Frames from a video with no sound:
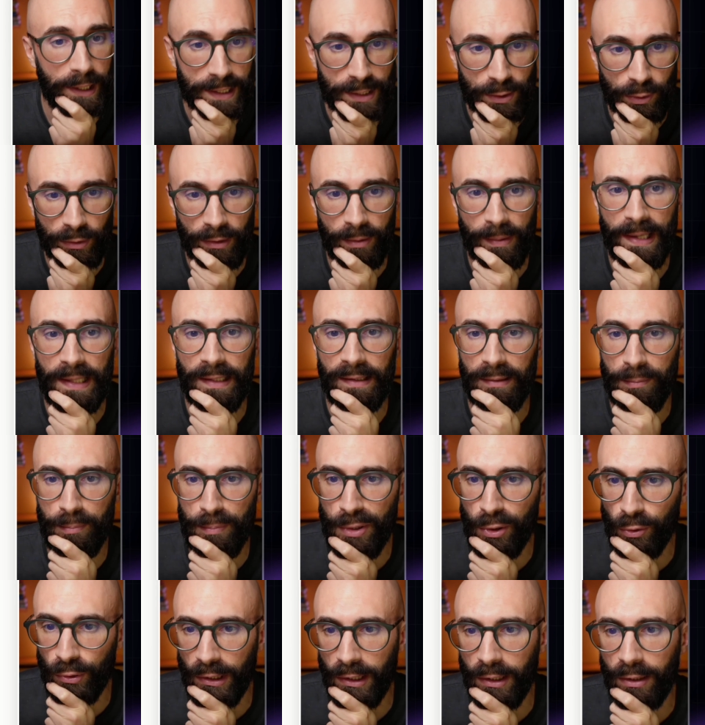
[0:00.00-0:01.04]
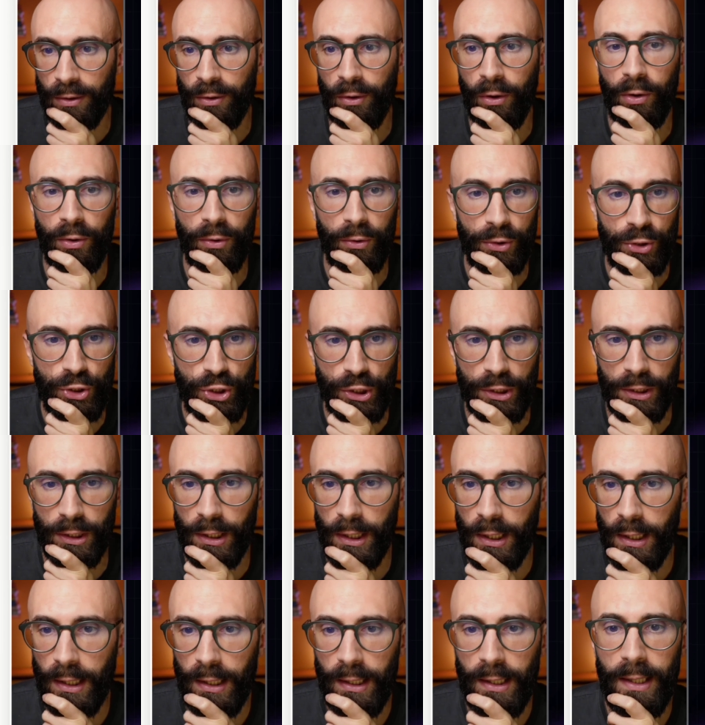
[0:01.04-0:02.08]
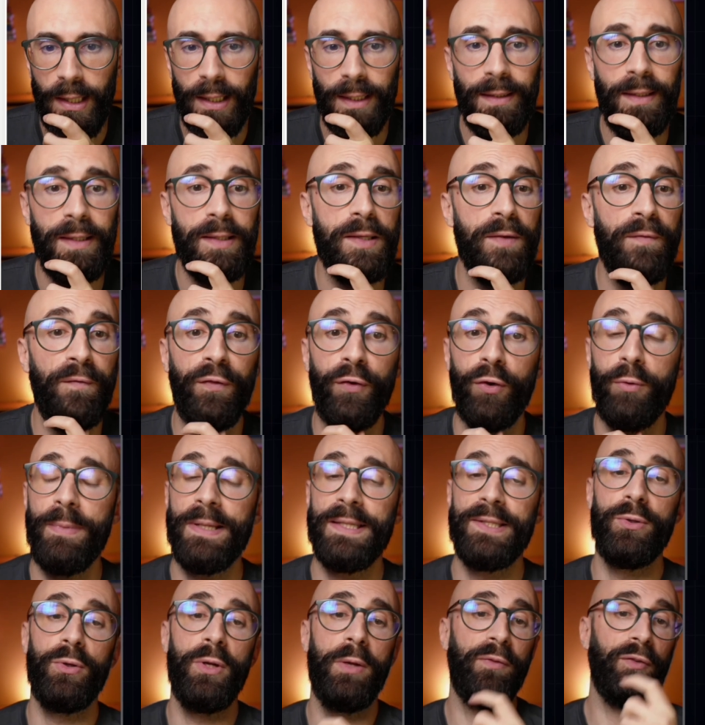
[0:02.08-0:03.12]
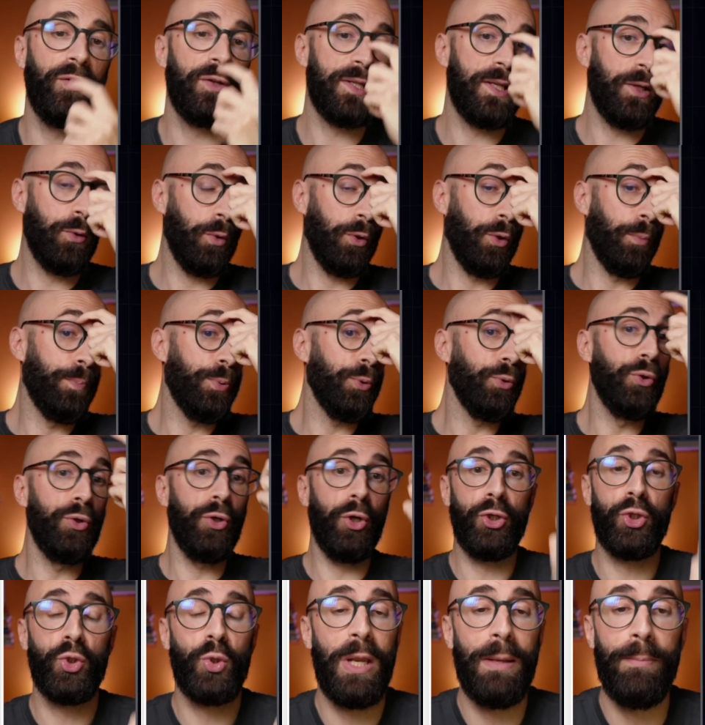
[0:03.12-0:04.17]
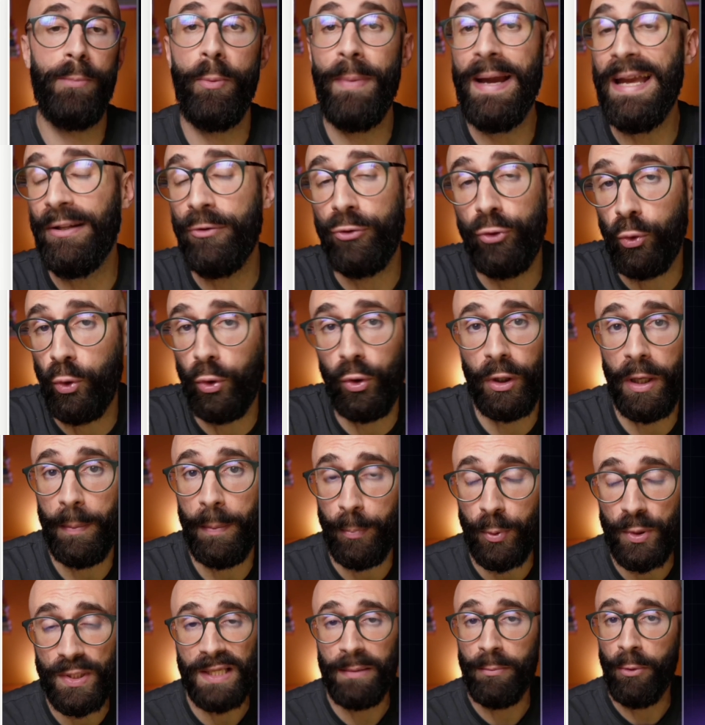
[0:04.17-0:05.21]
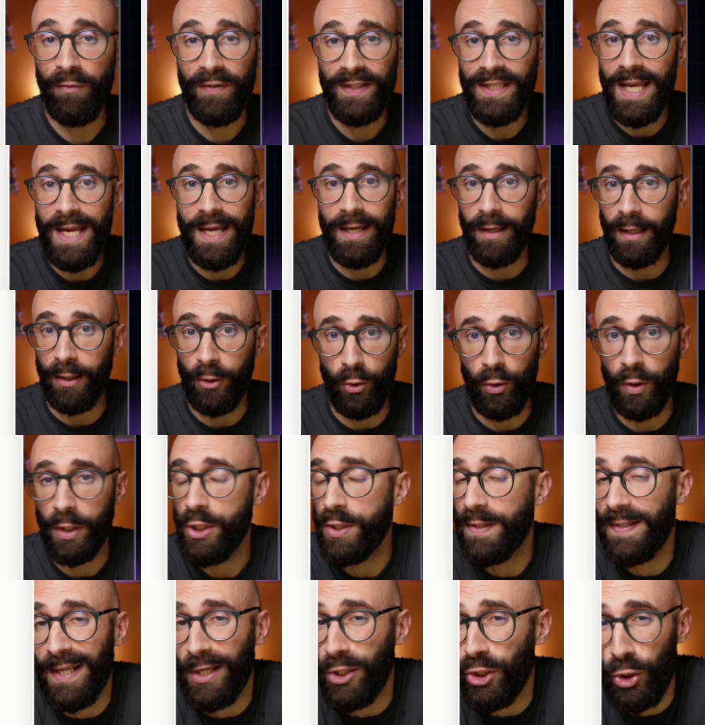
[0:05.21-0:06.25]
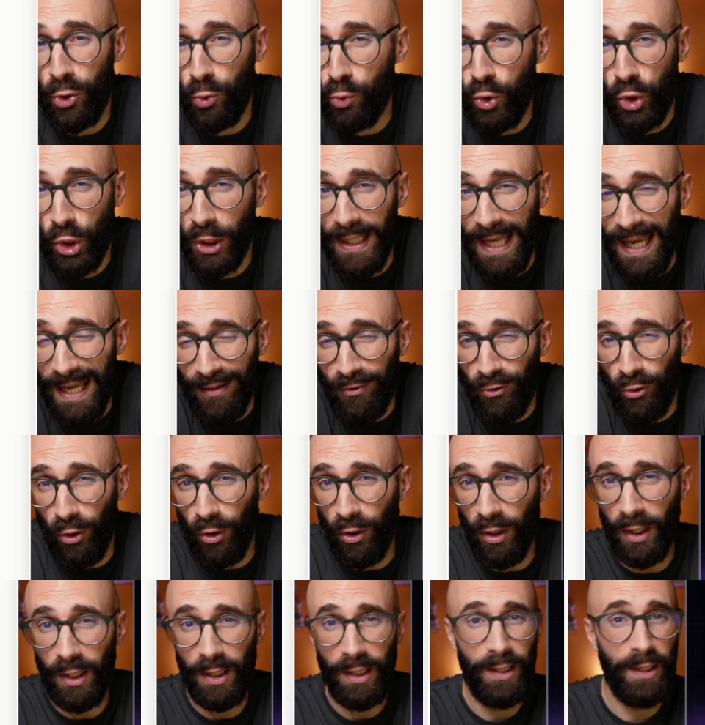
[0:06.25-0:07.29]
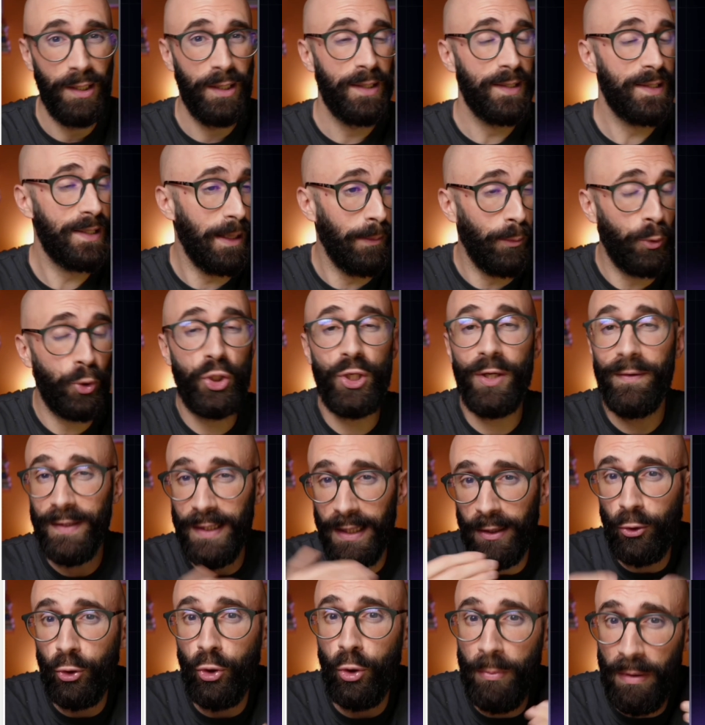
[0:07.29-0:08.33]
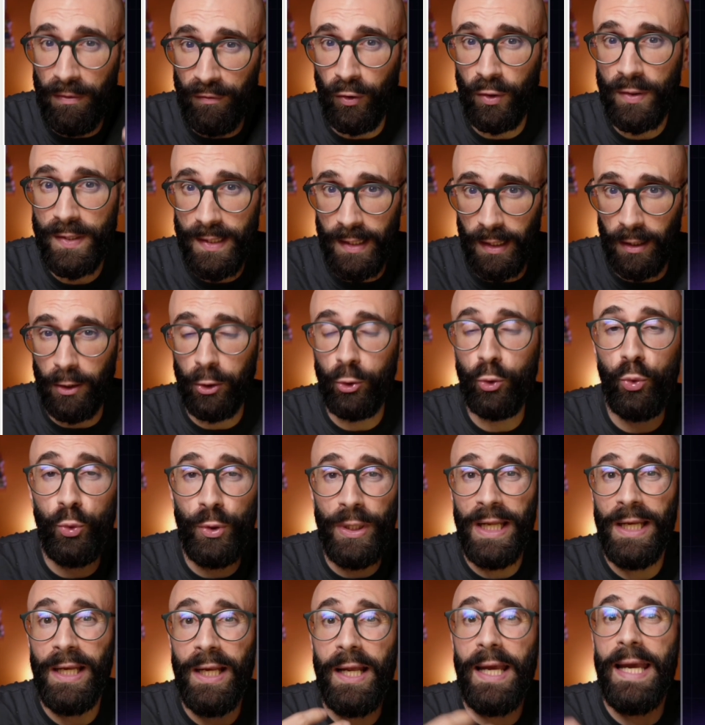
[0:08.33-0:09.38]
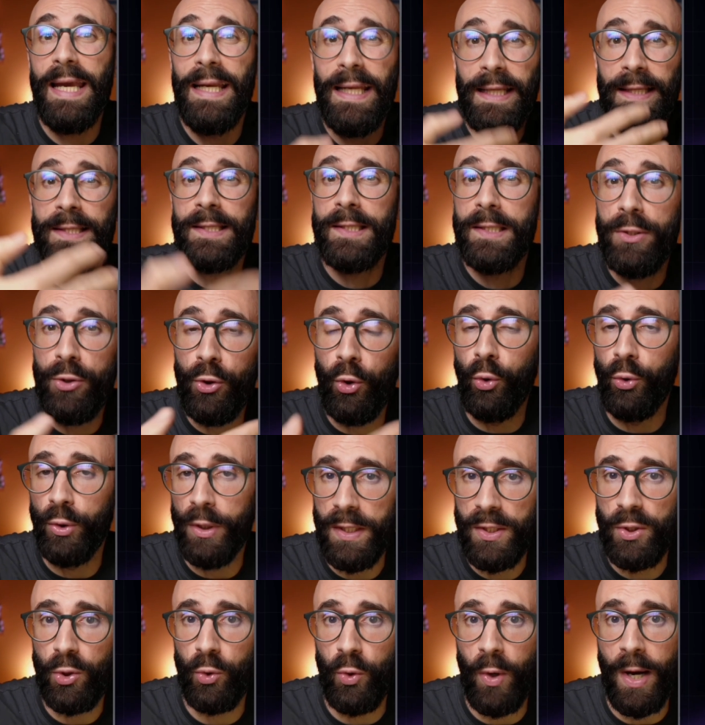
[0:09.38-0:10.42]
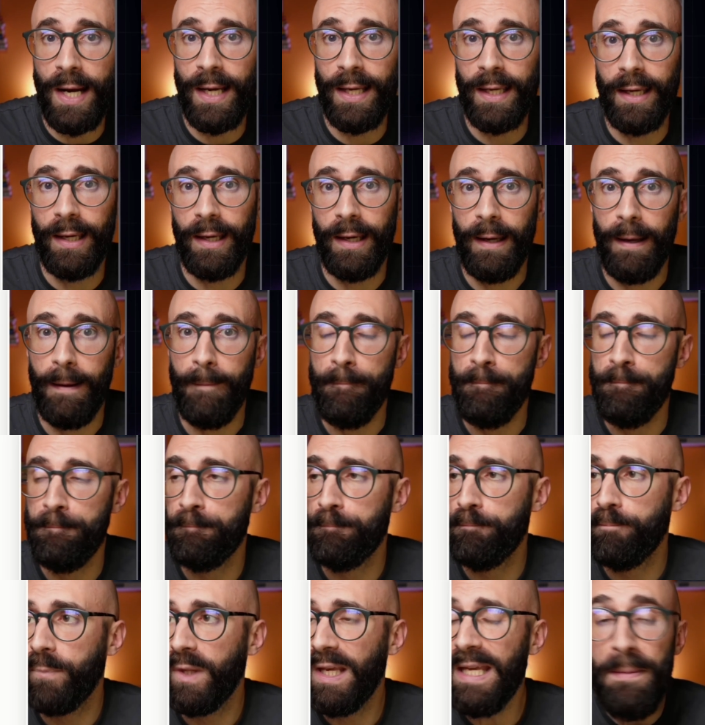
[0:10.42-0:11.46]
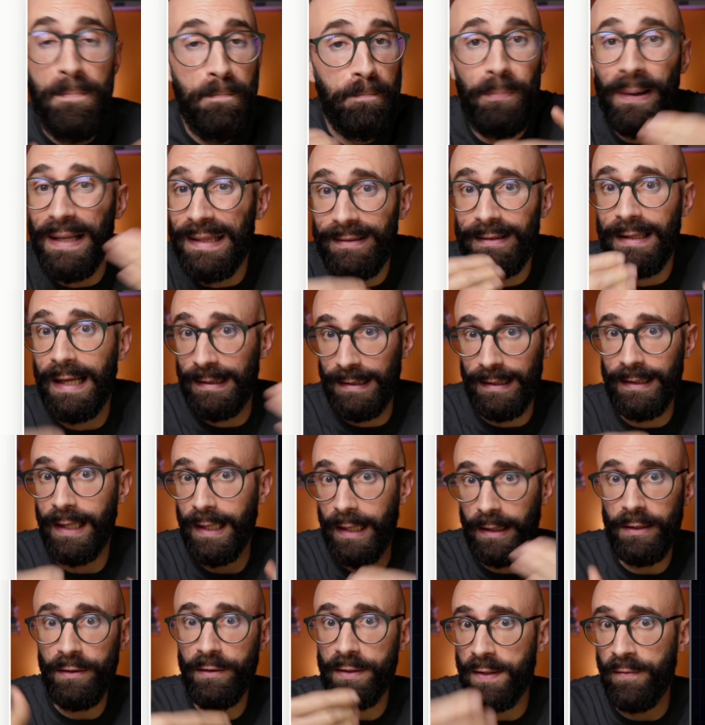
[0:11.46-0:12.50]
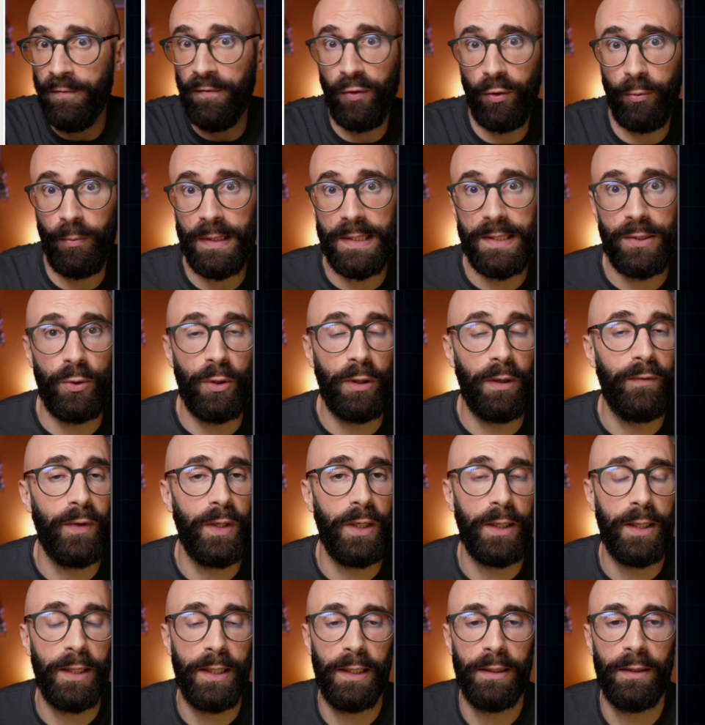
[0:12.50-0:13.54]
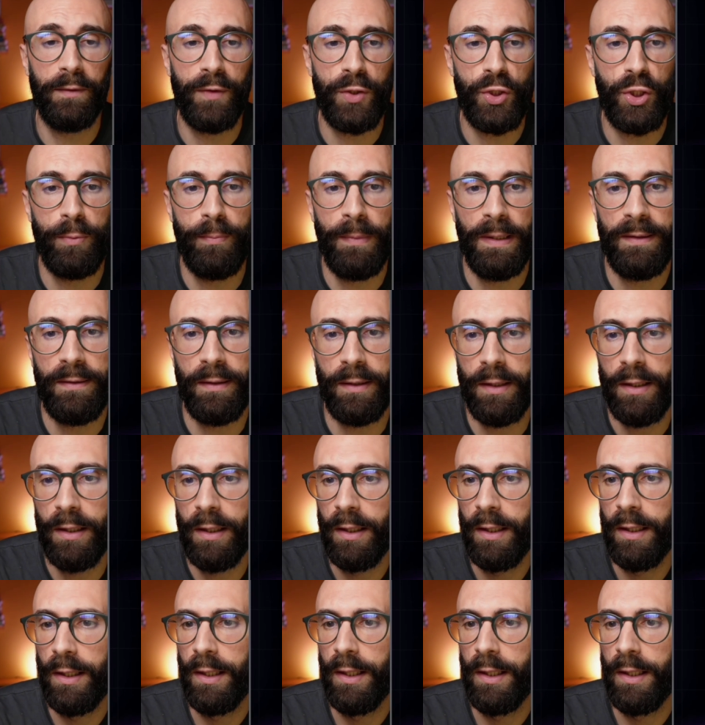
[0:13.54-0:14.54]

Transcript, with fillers: assolutamente biotechnology, disinformazione forse è quello più grosso al momento, quello che possiamo vedere, no? Sta già succedendo Stiamo già vedendo come forse alcune elezioni sono anche impattate dalla disinformazione che viene creata facilmente